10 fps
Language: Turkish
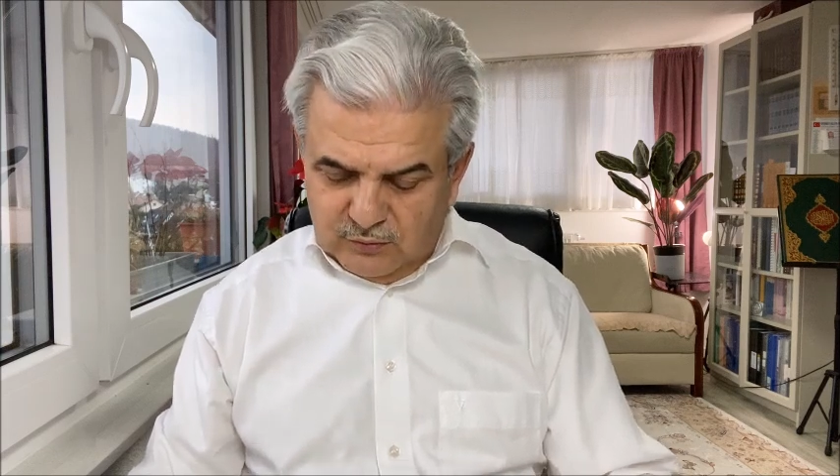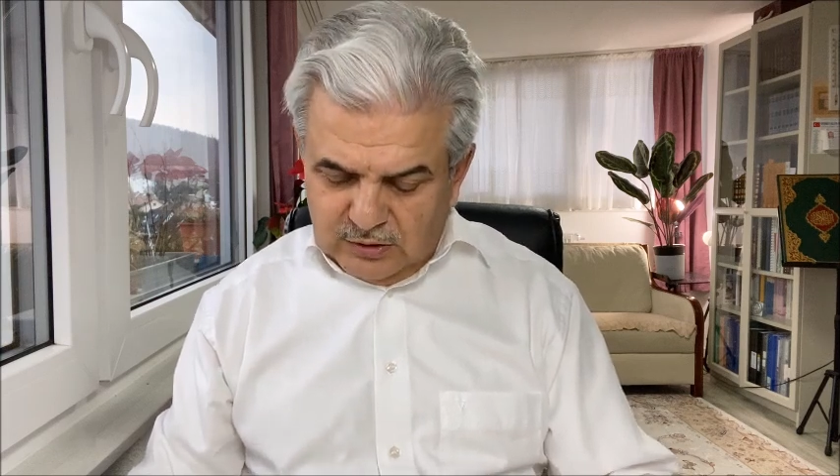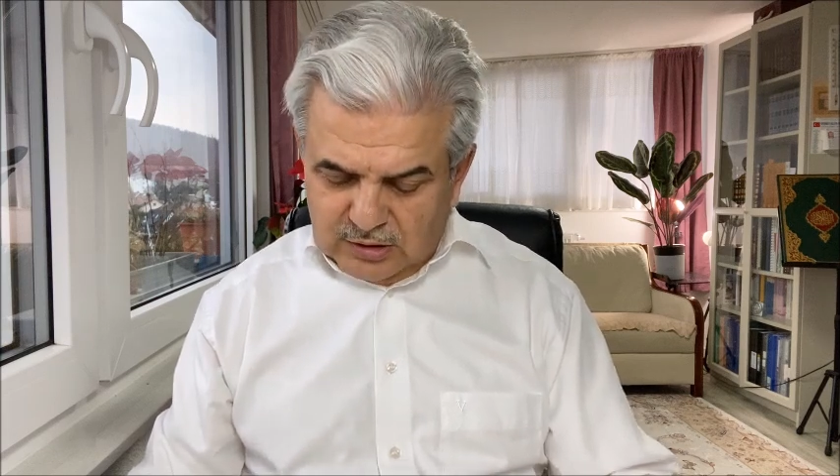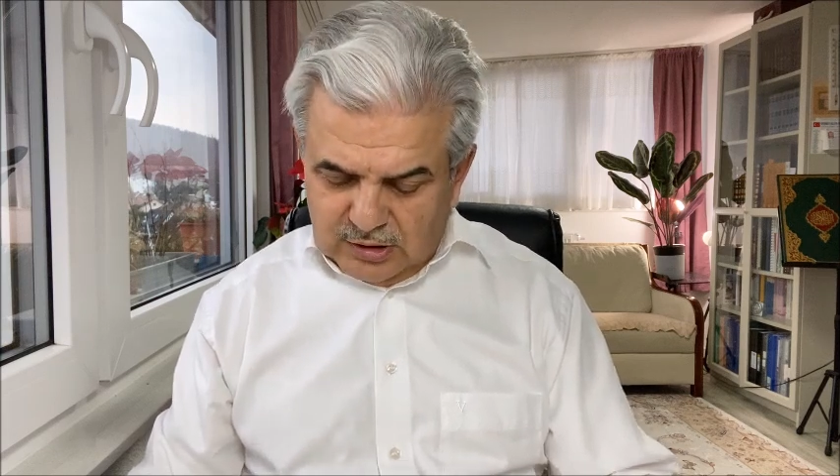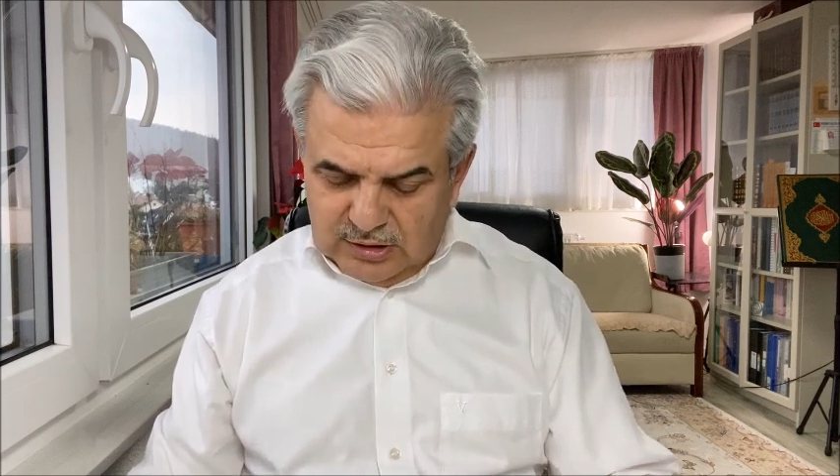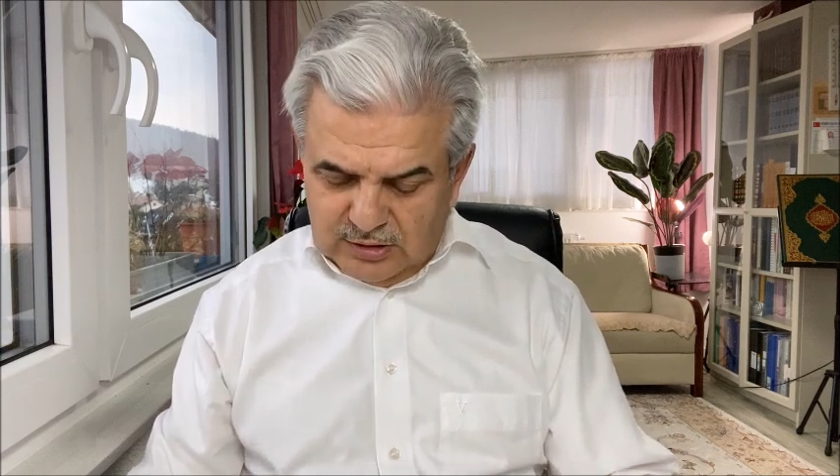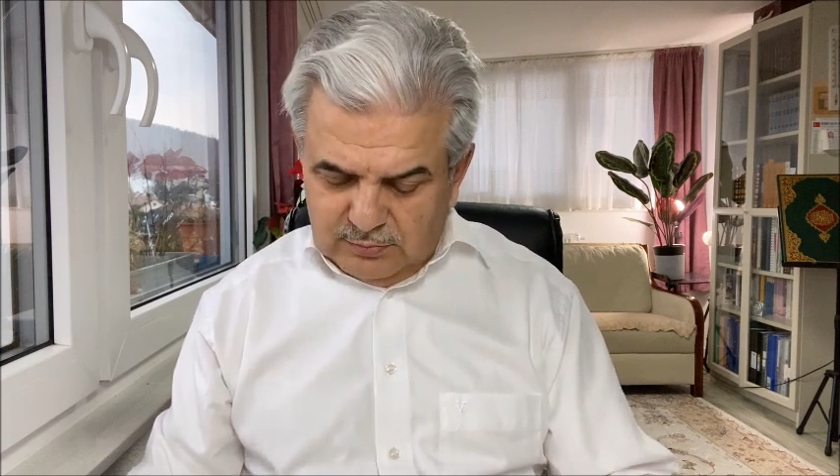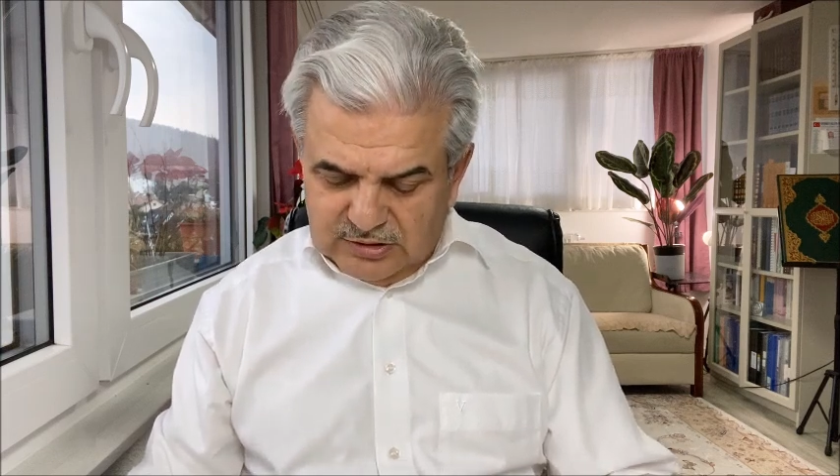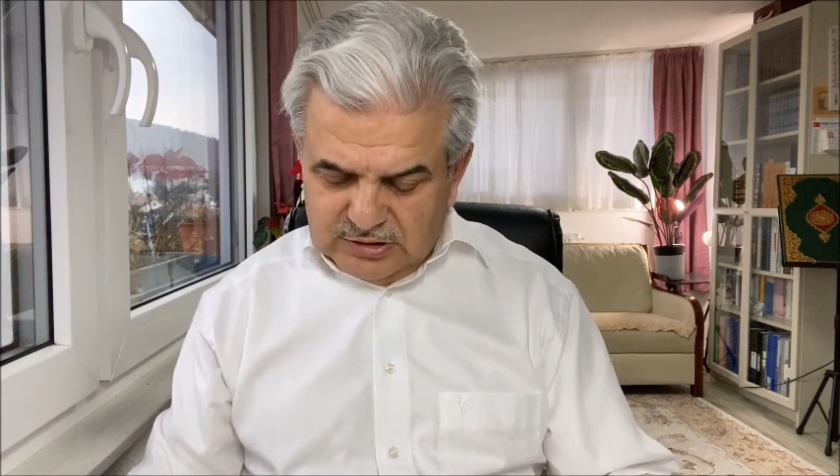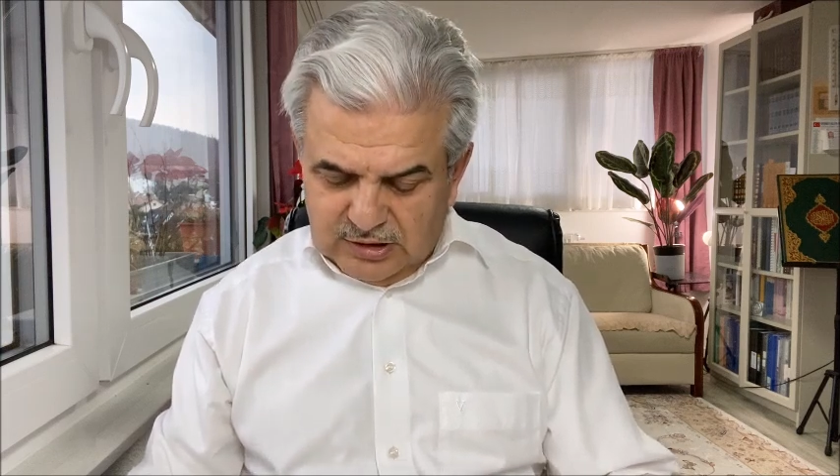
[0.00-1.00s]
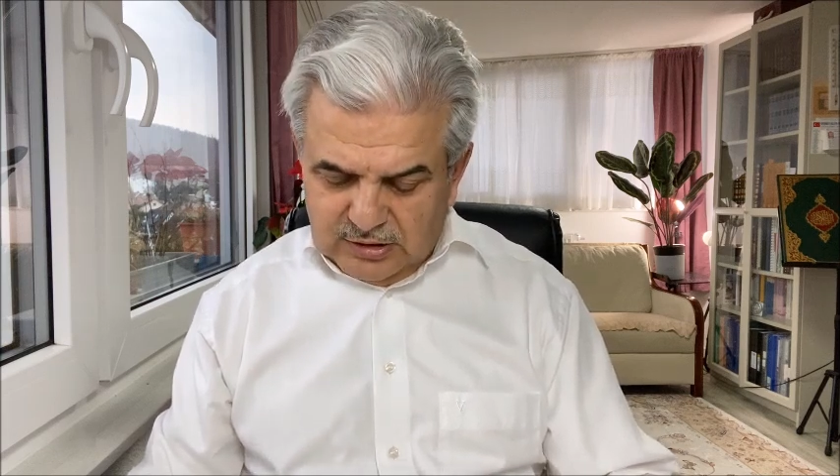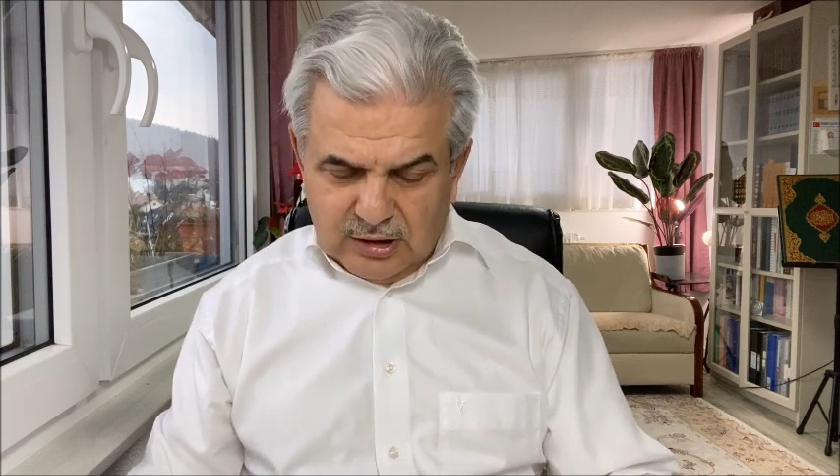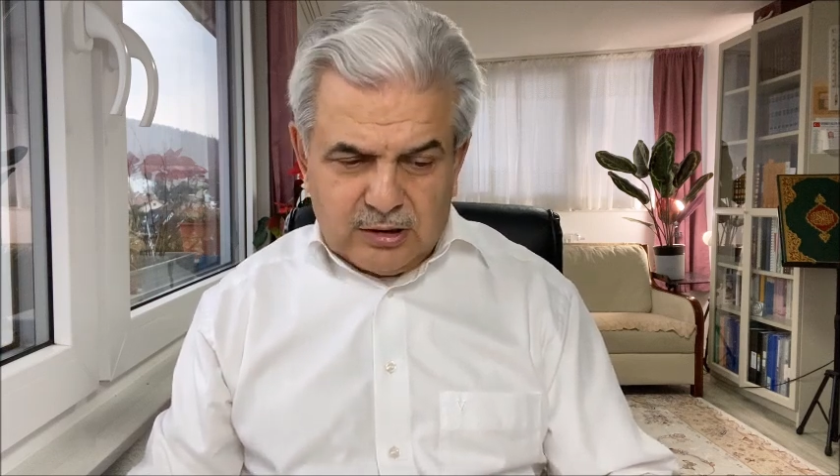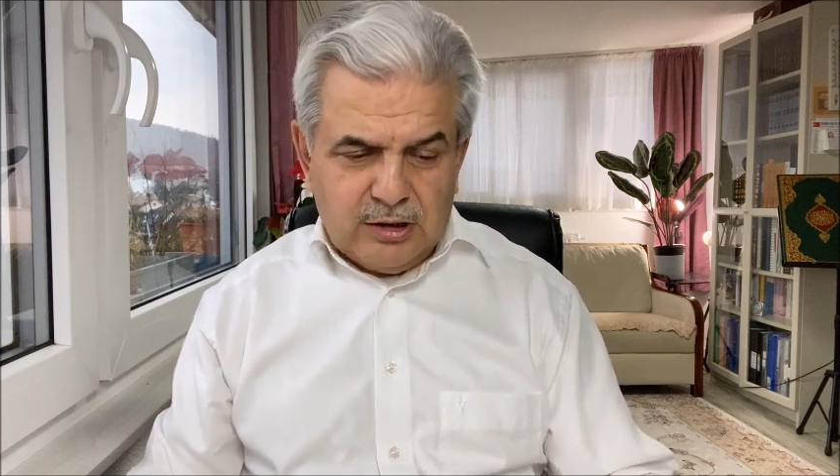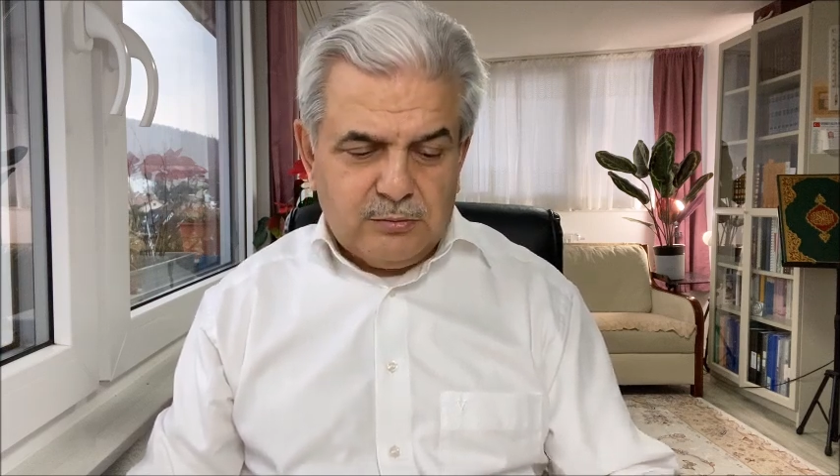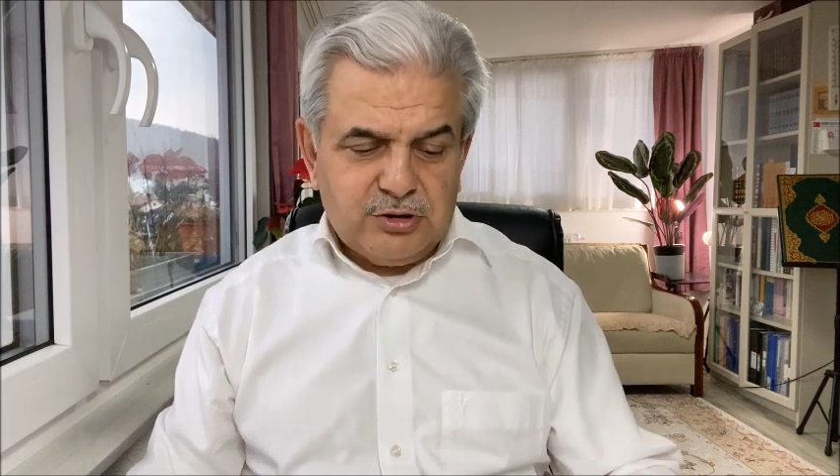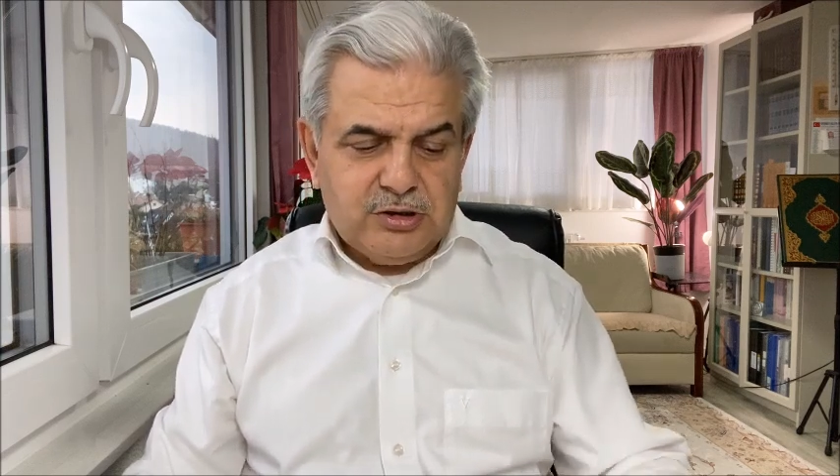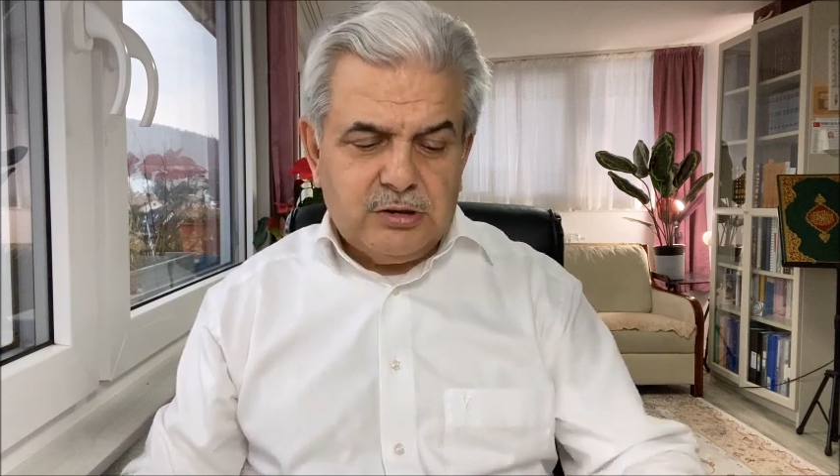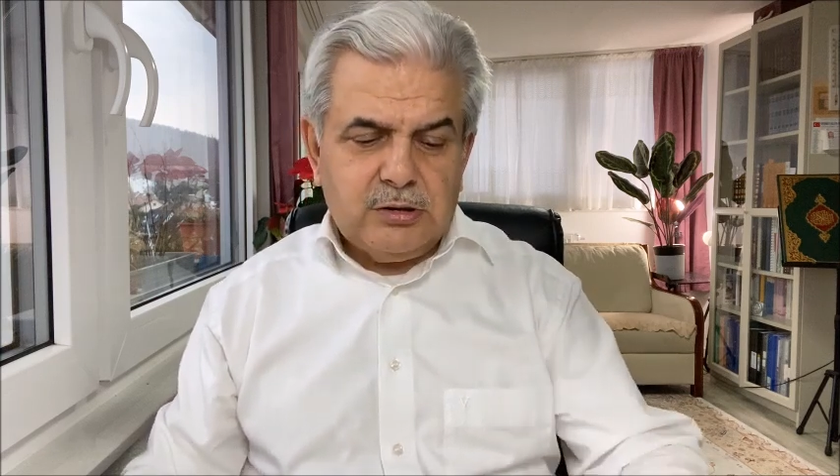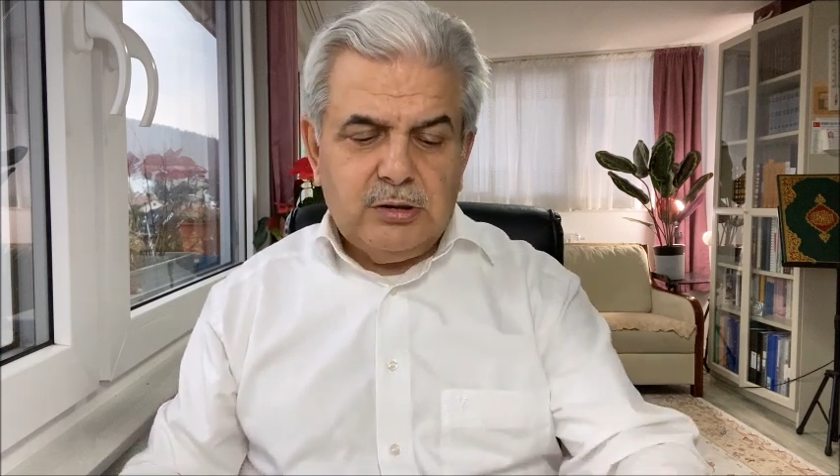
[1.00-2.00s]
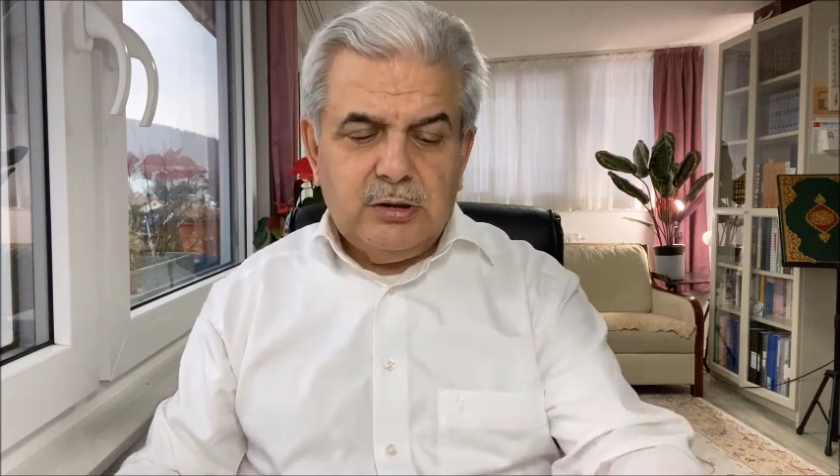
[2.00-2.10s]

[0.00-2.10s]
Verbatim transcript: vakayı bize nakletmiştir.